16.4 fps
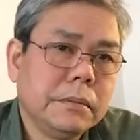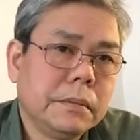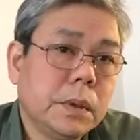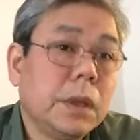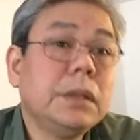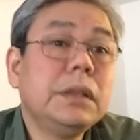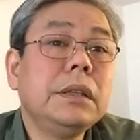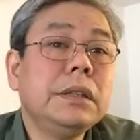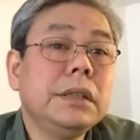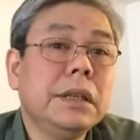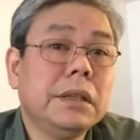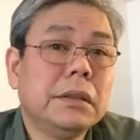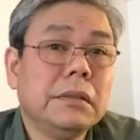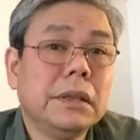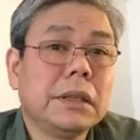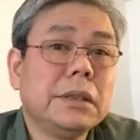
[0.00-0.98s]
nói rất
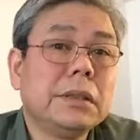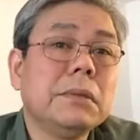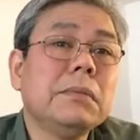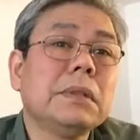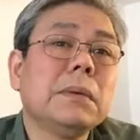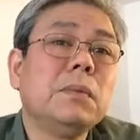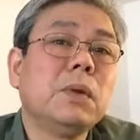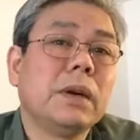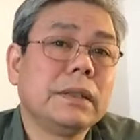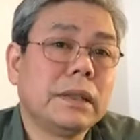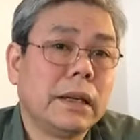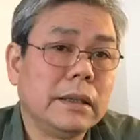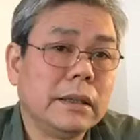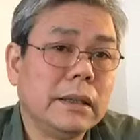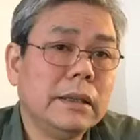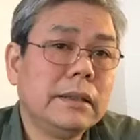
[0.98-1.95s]
nhiều về cái trung tâm hòa
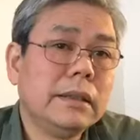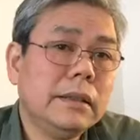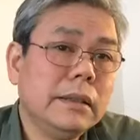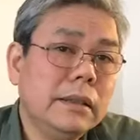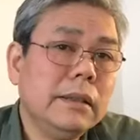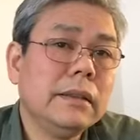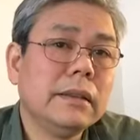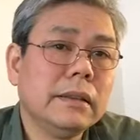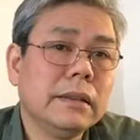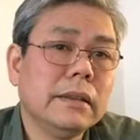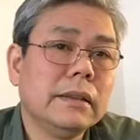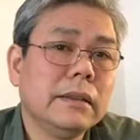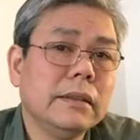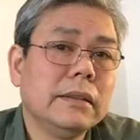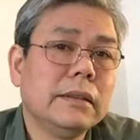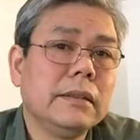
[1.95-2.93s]
giải thế giới ờ,
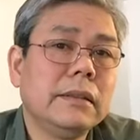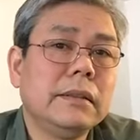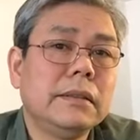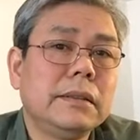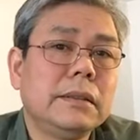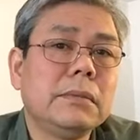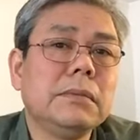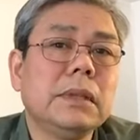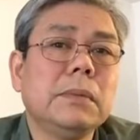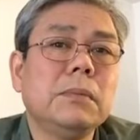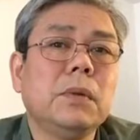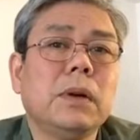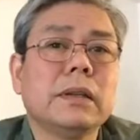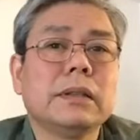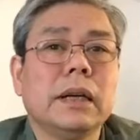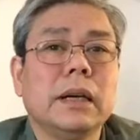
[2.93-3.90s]
tức là trung tâm
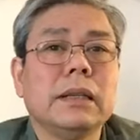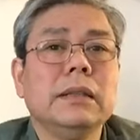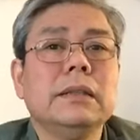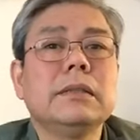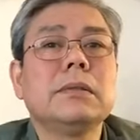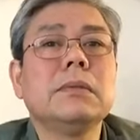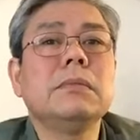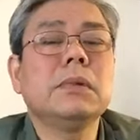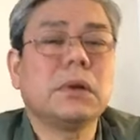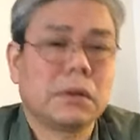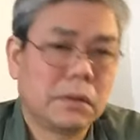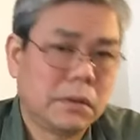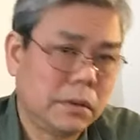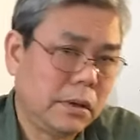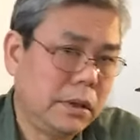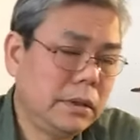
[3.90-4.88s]
hòa giải những xung
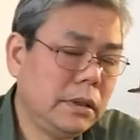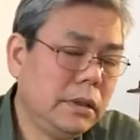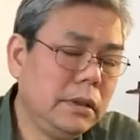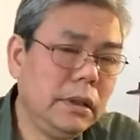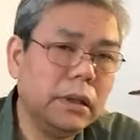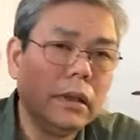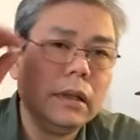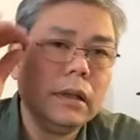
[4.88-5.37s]
đột của thế giới